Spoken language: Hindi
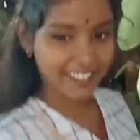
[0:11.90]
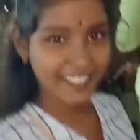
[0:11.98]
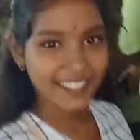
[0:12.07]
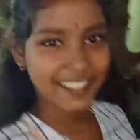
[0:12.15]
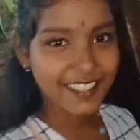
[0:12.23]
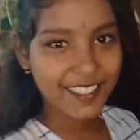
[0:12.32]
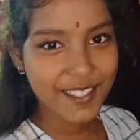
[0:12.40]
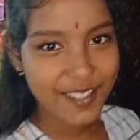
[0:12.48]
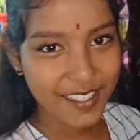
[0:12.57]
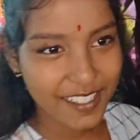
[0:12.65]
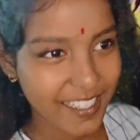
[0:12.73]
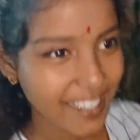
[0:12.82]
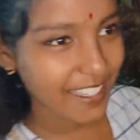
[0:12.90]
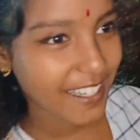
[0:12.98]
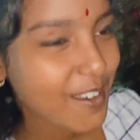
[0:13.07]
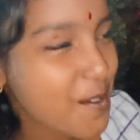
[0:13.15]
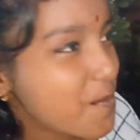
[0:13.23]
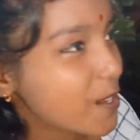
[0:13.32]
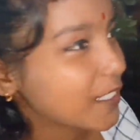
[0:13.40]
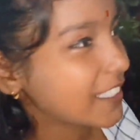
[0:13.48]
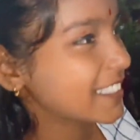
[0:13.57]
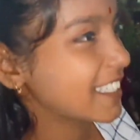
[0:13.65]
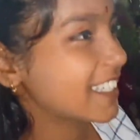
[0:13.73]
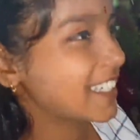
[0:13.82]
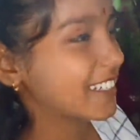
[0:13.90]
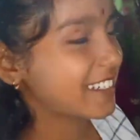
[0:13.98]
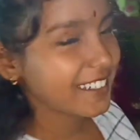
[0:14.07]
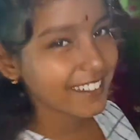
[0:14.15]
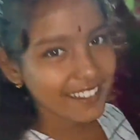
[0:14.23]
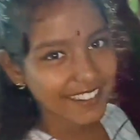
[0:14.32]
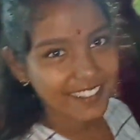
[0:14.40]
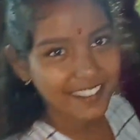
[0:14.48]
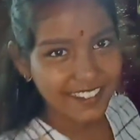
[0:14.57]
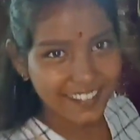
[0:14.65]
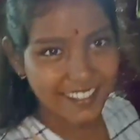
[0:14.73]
आपको कैसा लगा मेला कल भी आओगी